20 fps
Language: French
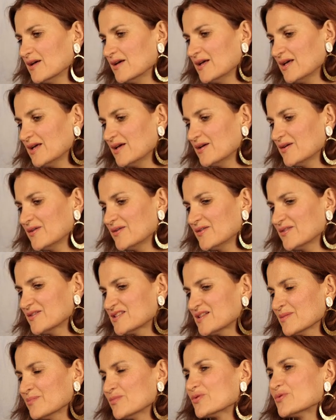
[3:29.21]
Et euh,
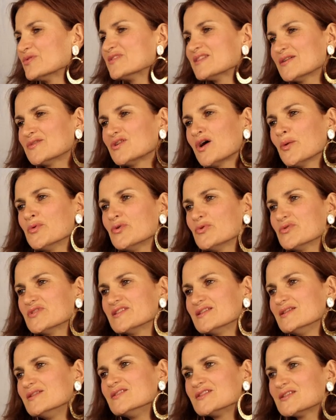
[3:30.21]
j'aime beaucoup sa formule
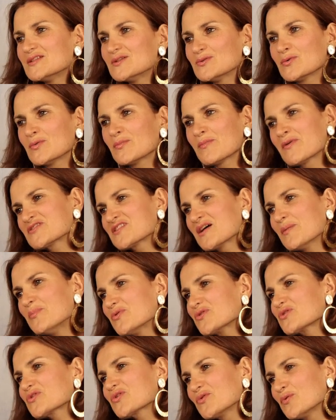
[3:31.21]
aussi, si on mange un
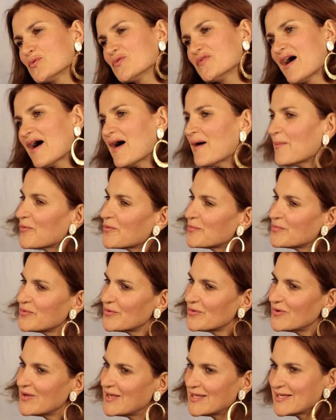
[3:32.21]
peu cru, on va un peu
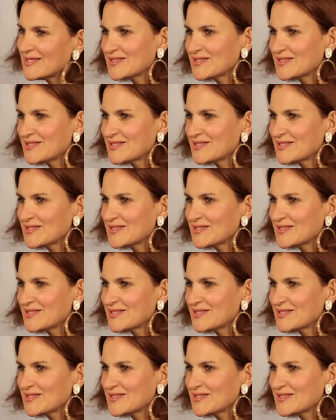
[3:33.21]
mieux.